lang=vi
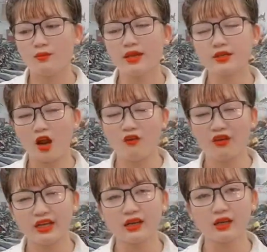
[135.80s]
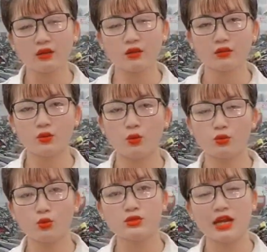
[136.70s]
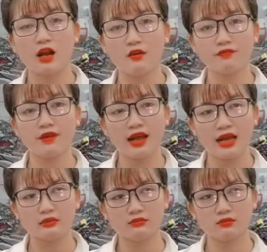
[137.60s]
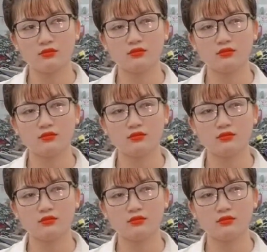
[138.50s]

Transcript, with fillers: biết rõ về các cách thủ tục trả góp và